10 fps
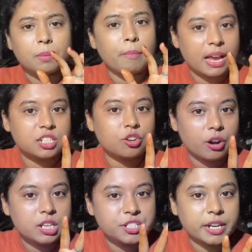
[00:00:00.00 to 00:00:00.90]
ম্যাশড
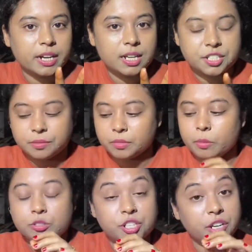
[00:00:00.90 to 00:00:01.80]
করা চিকেন আছে
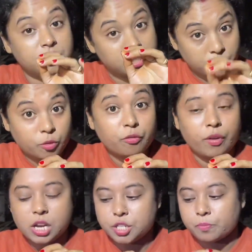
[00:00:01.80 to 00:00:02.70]
এবং চিকেন যেমন
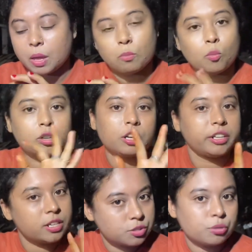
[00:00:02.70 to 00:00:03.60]
ফ্রেশ আর মোমোটার
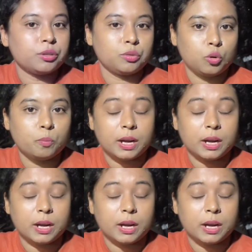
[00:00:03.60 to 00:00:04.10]
টেস্টও কিন্তু খুব